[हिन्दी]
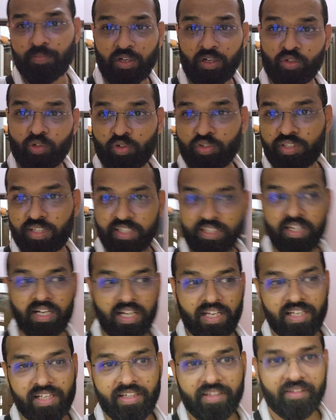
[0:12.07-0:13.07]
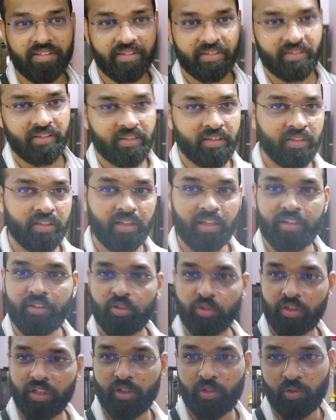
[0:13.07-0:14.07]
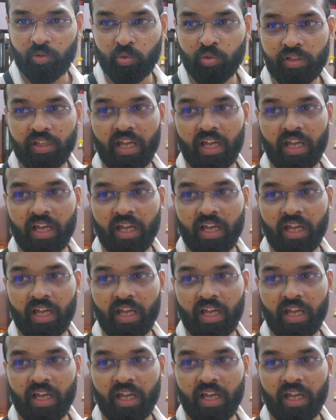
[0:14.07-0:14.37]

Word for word: माउंट को सही करा ले नहीं तो ये टूट